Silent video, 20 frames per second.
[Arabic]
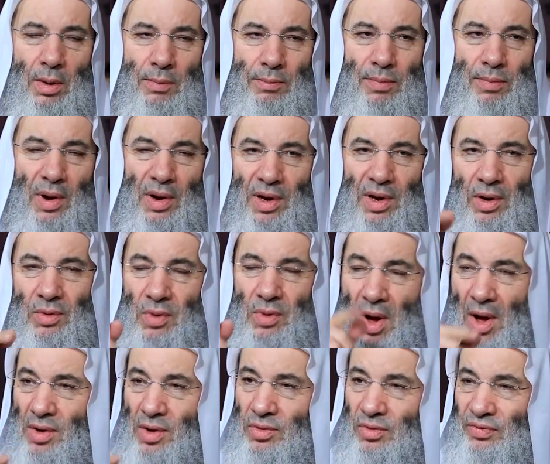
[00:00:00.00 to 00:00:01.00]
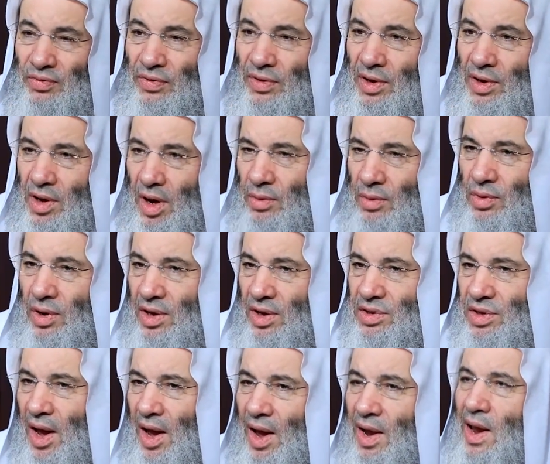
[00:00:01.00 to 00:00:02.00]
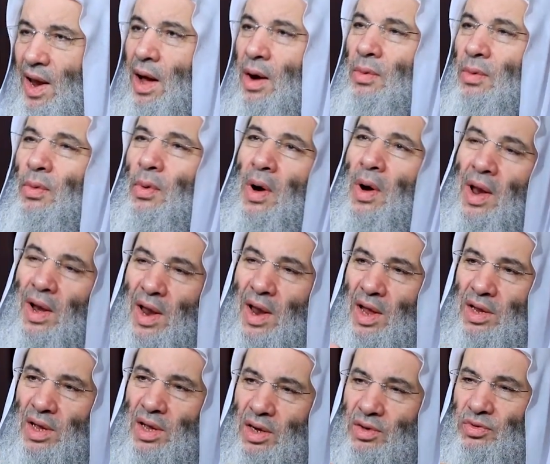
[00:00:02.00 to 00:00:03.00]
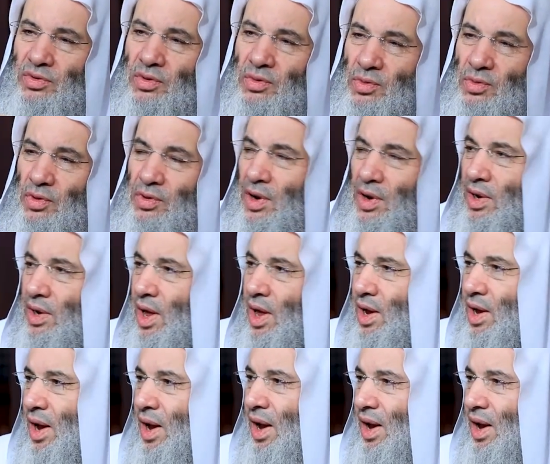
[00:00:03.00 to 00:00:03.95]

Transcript: بل الواو في قوله تعالى ولا يكتمون الله